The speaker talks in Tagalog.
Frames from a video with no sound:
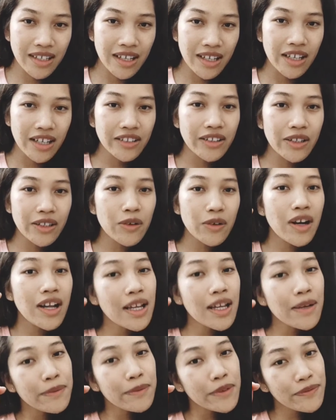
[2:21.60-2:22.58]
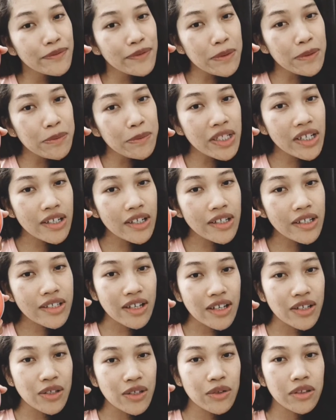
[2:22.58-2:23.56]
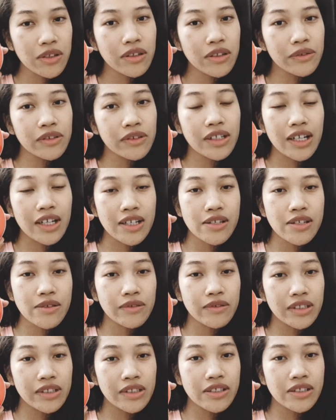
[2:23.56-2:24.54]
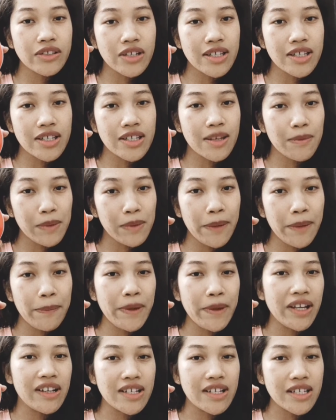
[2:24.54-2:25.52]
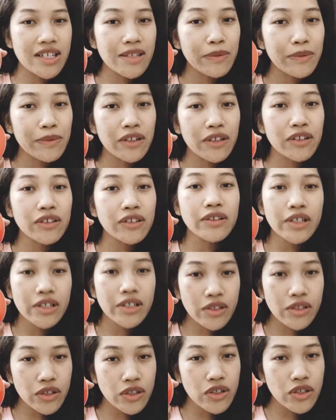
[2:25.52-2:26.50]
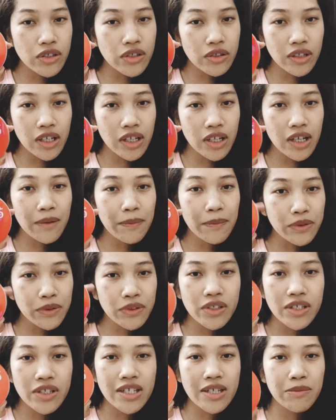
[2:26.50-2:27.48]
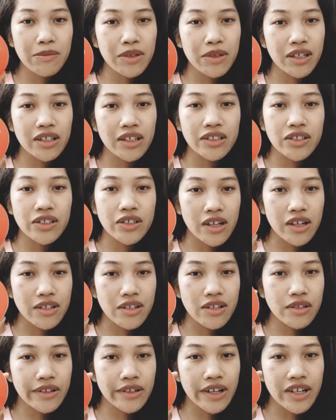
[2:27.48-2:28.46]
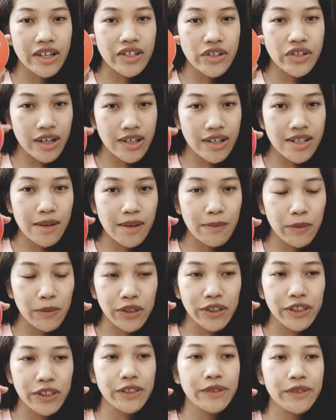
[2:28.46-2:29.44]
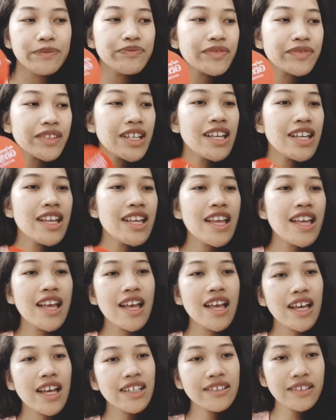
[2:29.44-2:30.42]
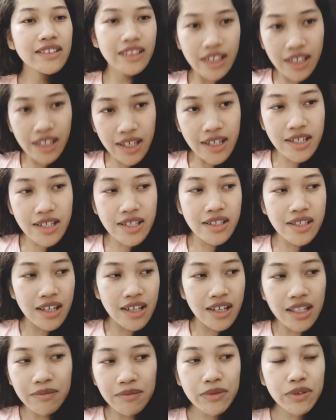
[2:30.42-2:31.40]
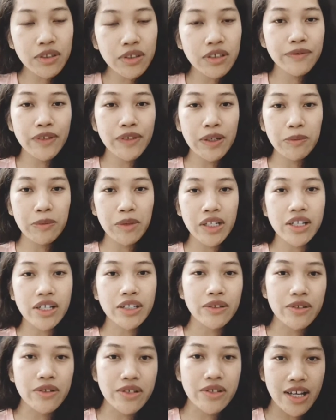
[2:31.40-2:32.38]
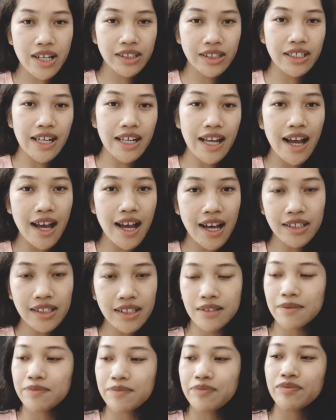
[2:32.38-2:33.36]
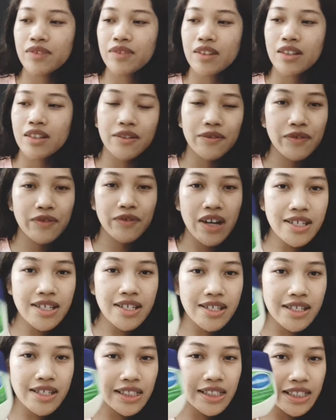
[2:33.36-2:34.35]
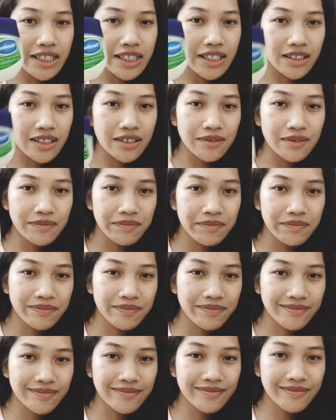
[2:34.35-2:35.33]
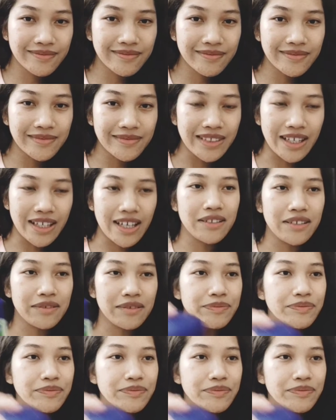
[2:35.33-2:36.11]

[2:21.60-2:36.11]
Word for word: Hindi ko alam kung familiar sa inyo itong glysolid dyan sa Pilipinas. Pero search nyo lang po dyan sa mga drugstore at saka sa mall. And next, alam ko familiar to sa ating lahat. Vaseline. Yan.